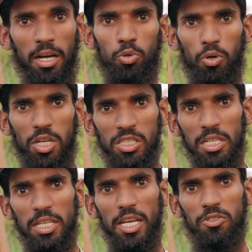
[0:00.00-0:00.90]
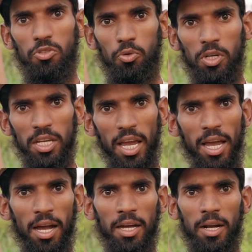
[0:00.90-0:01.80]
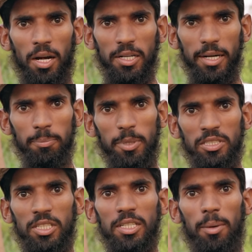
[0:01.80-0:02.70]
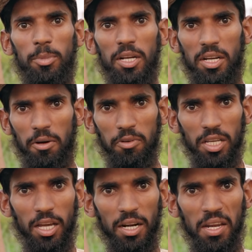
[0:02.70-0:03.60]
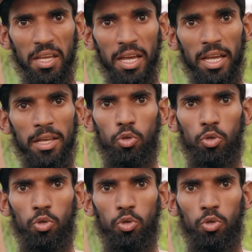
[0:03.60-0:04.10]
तो इसलिए जरूरी है अगर हंड्रेड परसेंट हमने रिकवरी करनी है